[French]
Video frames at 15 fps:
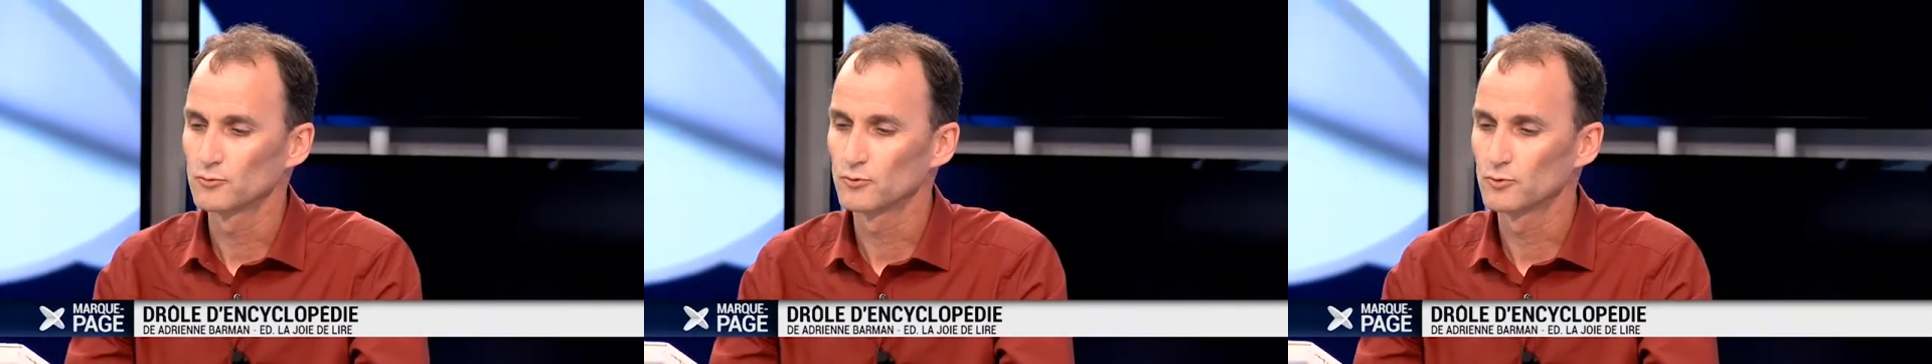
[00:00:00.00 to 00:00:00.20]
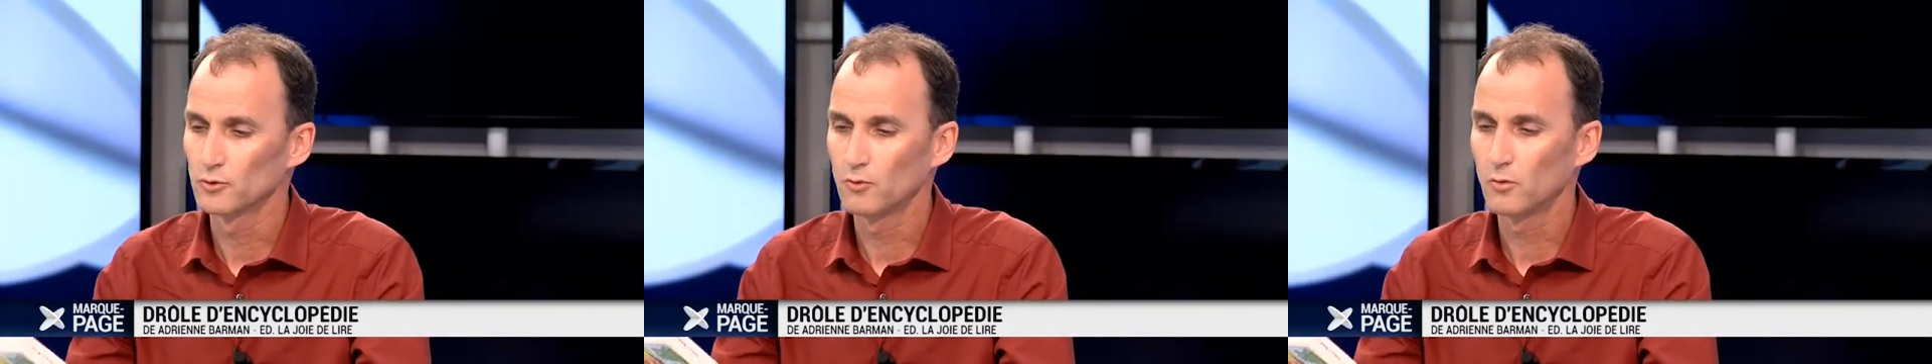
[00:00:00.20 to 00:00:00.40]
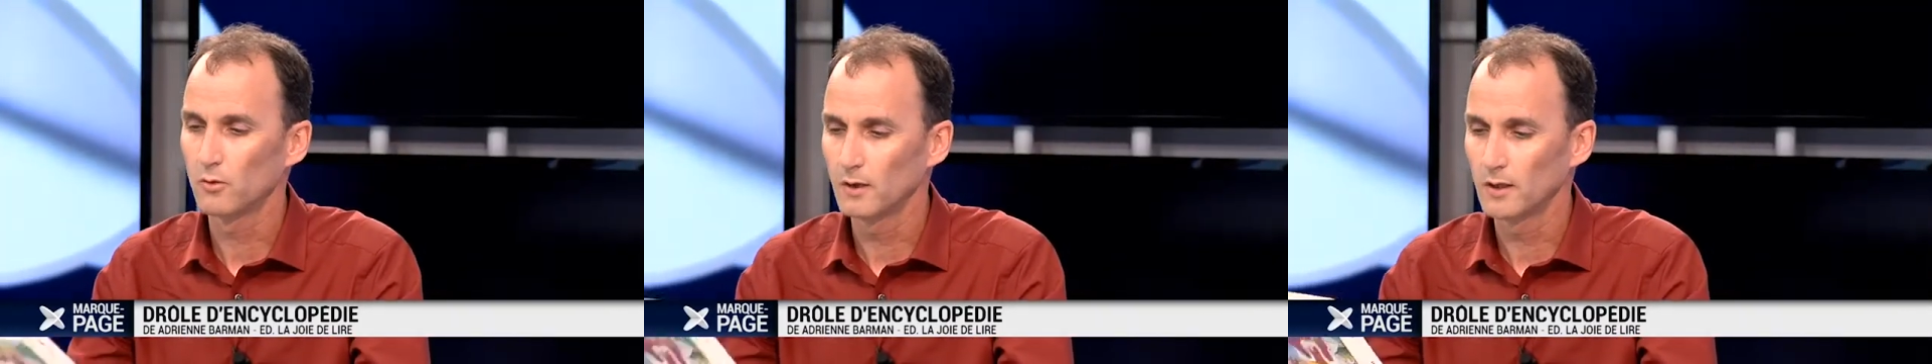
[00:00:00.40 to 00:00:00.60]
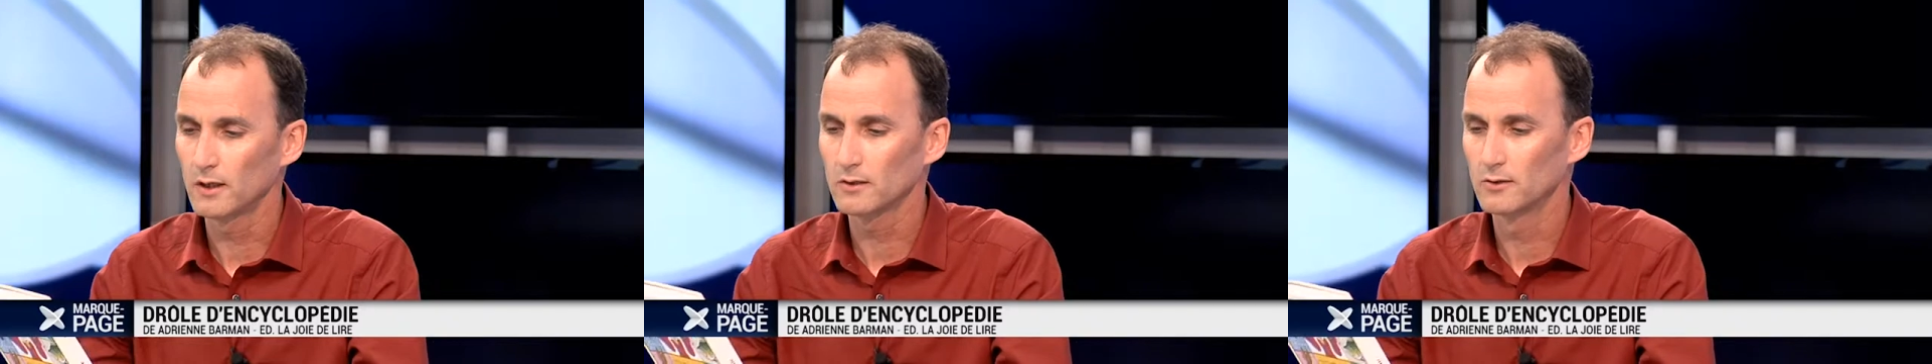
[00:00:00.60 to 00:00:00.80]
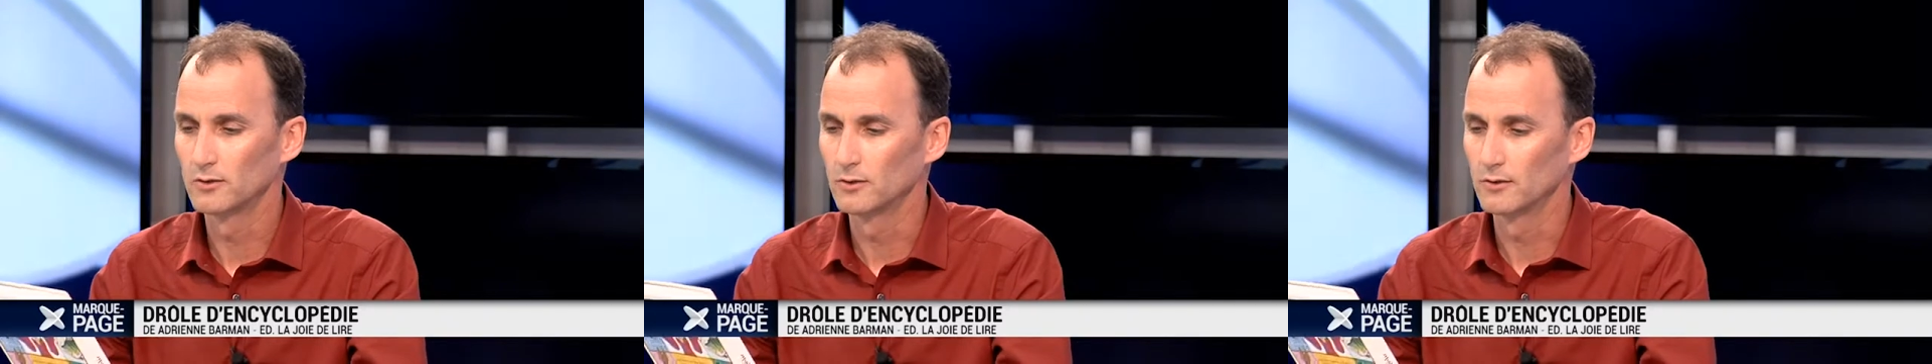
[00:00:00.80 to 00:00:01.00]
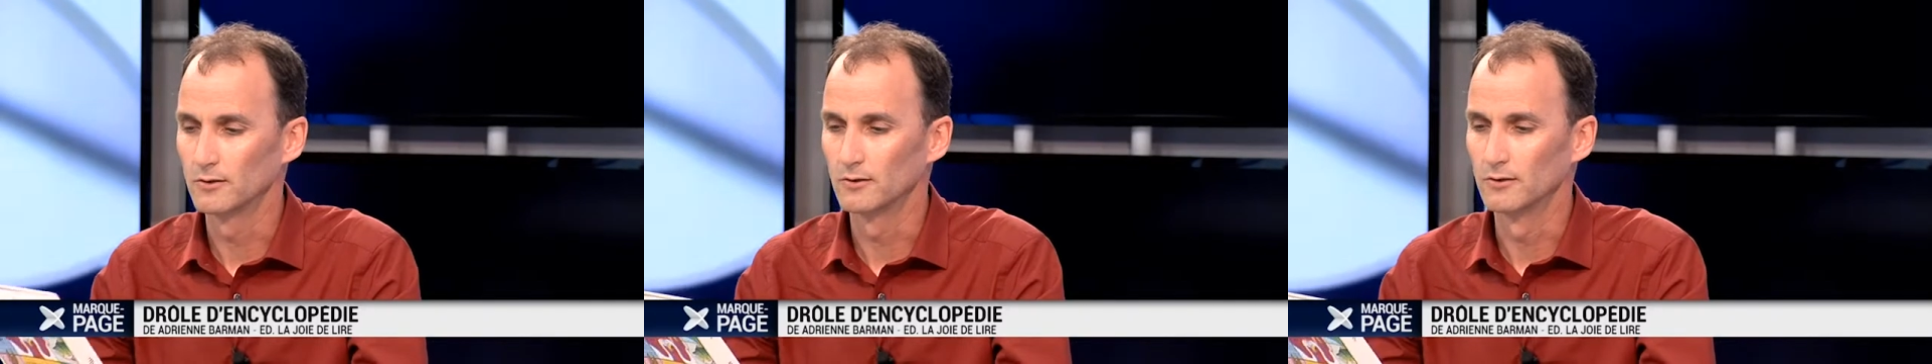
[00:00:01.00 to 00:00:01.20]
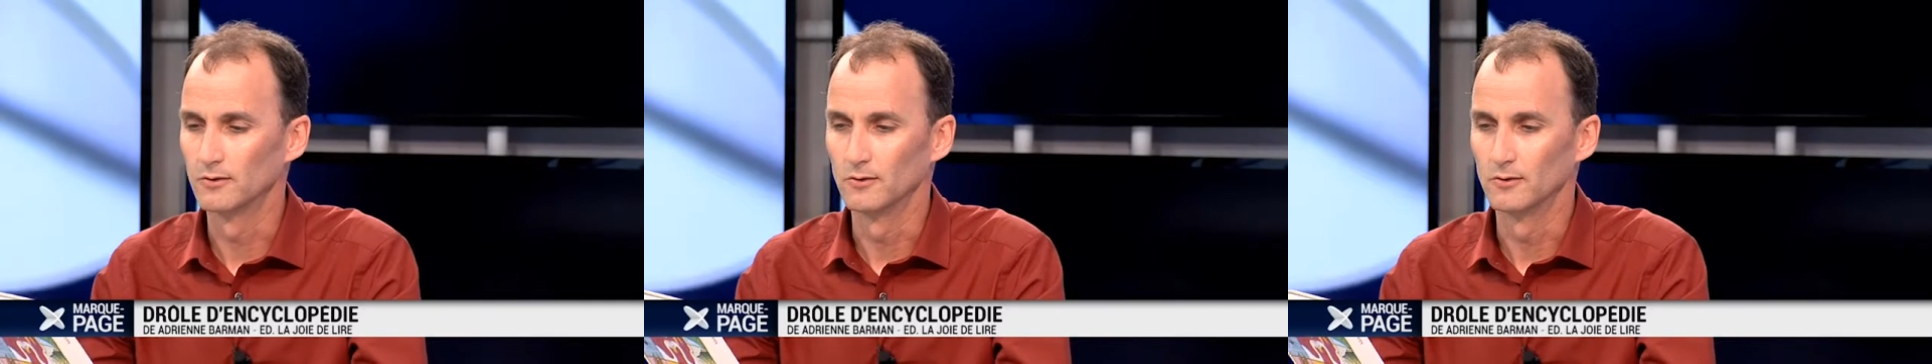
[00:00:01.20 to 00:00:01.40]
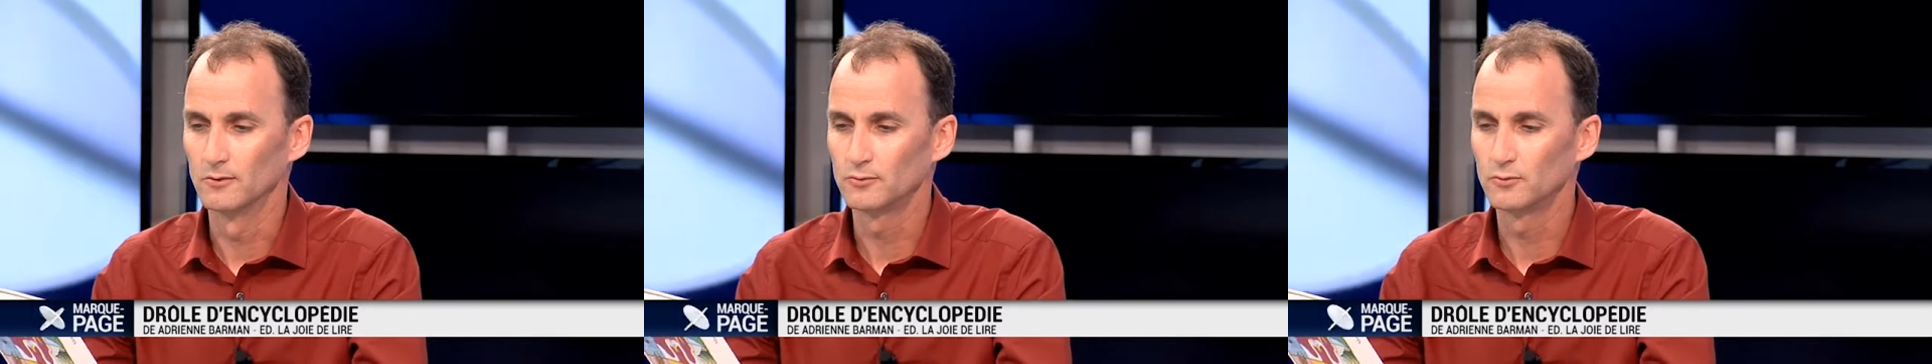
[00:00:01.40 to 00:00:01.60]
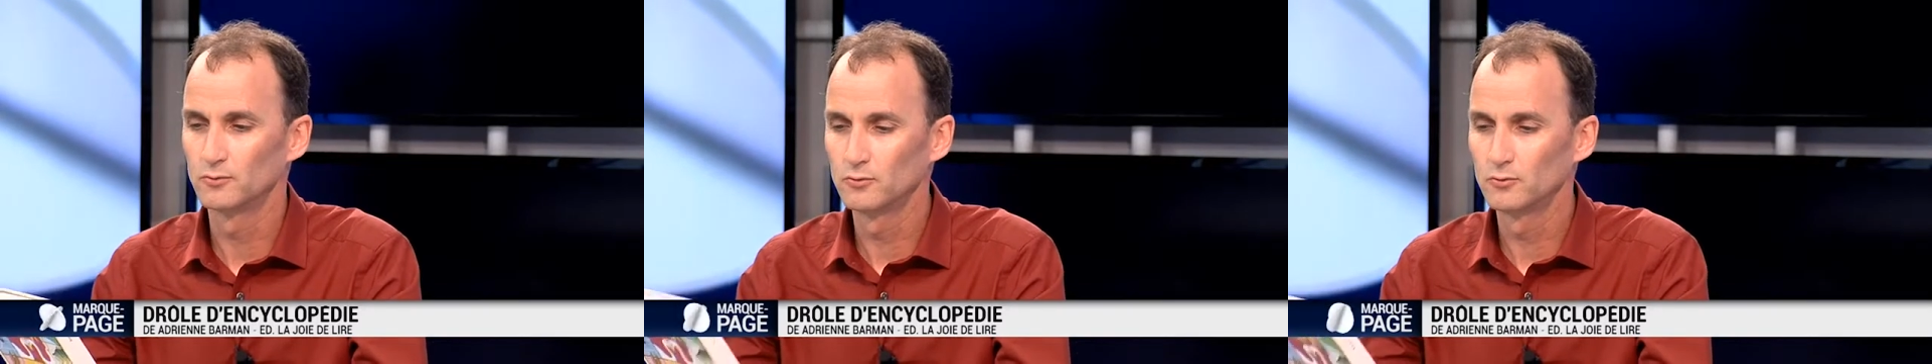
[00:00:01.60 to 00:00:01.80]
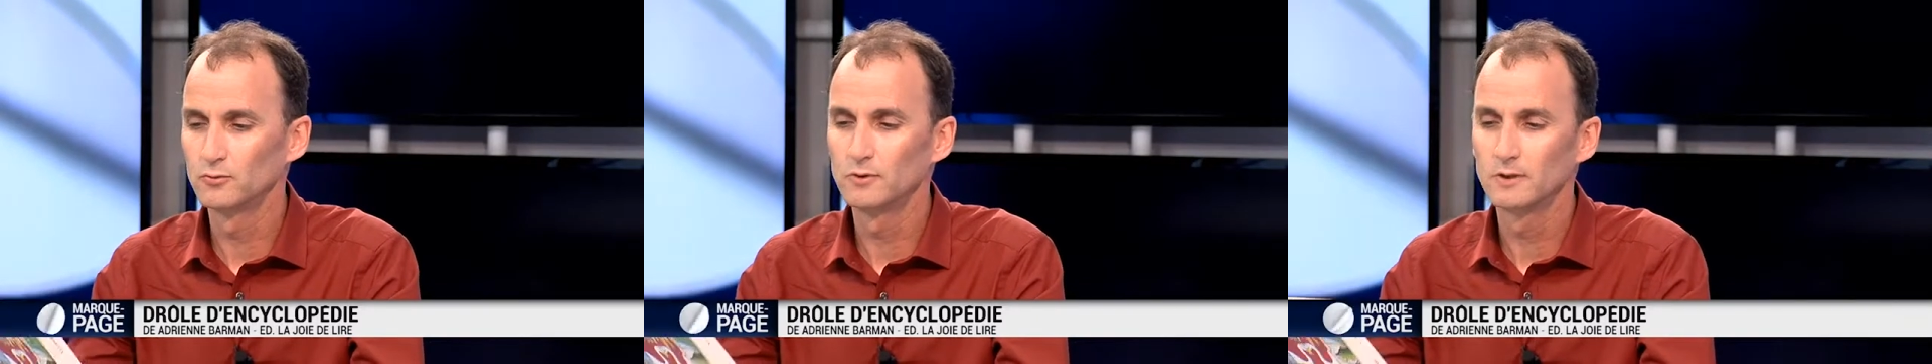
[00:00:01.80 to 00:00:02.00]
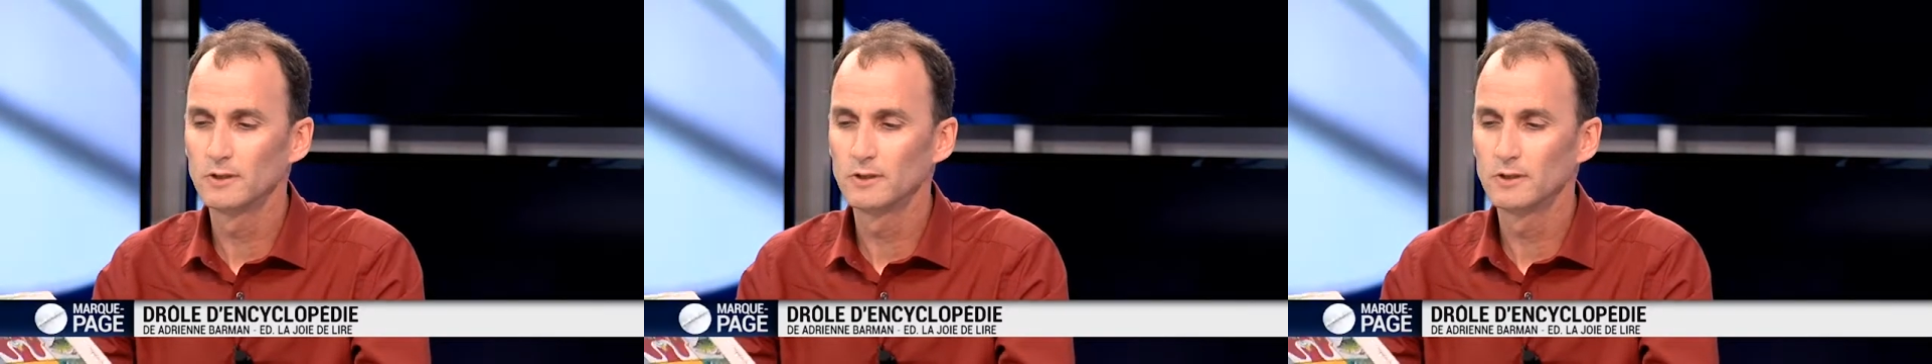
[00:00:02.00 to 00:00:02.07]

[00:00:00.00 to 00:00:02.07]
je crois que tous